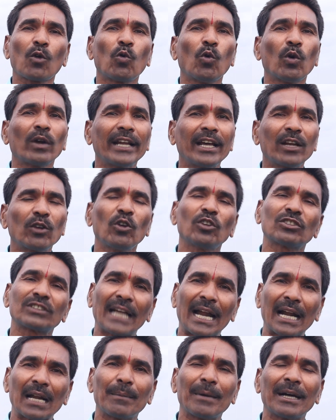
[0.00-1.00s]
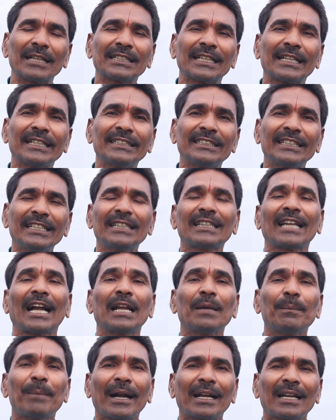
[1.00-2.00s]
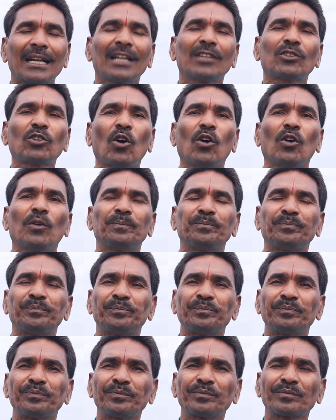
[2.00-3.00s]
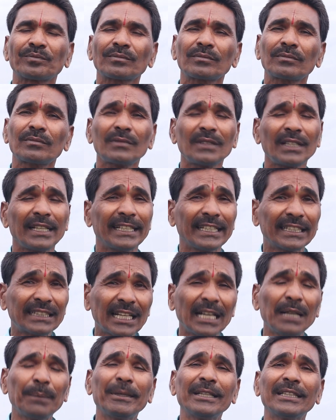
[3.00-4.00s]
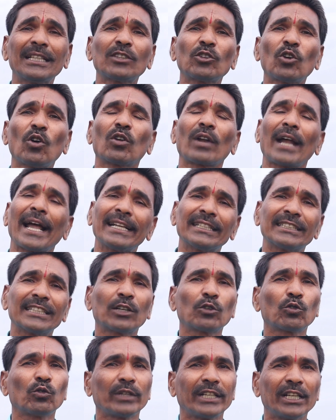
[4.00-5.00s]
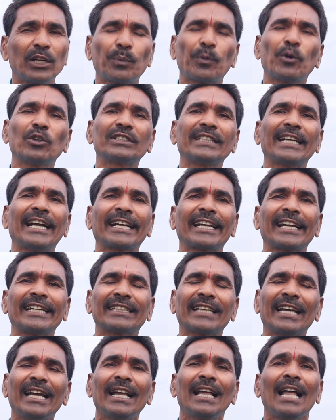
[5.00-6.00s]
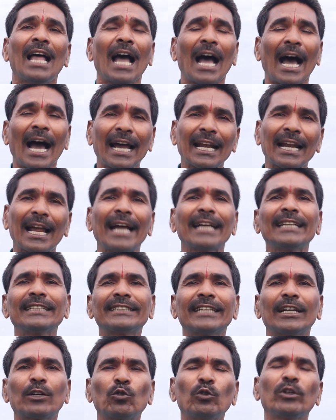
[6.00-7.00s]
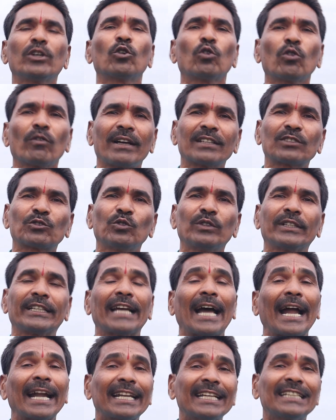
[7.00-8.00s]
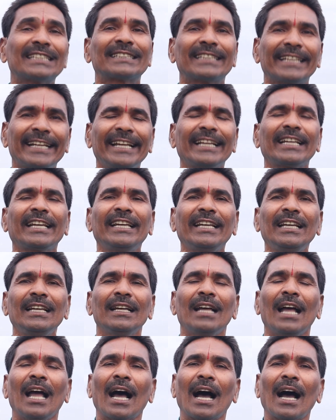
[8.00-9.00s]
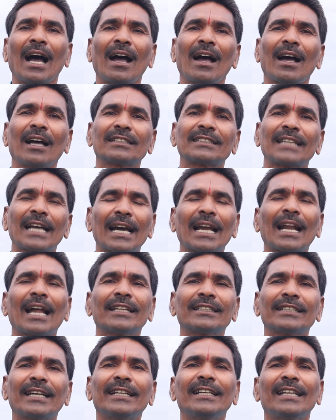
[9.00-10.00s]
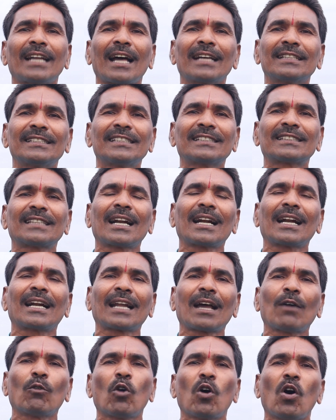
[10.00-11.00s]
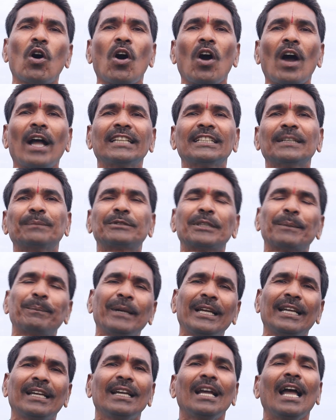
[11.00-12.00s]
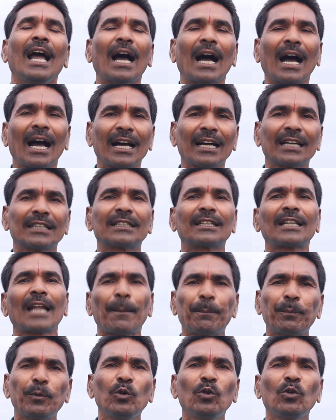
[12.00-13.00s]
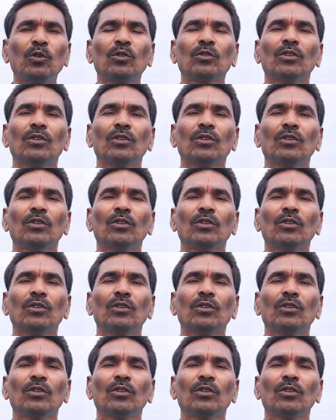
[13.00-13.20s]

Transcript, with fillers: కోనేరులో స్నానమాచరించి తడి బట్టలతో ఇత్తడి బిందెతో రాగి చెట్టుకు నీరు పోసినట్టయితే ఆ రాగి చెట్టు ఇగురు వస్తుంది అట్టి స్త్రీకి సగరాజ్యాన్ని రాసిస్తాడట ఓహో అని చెప్పి చెప్పి డప్పు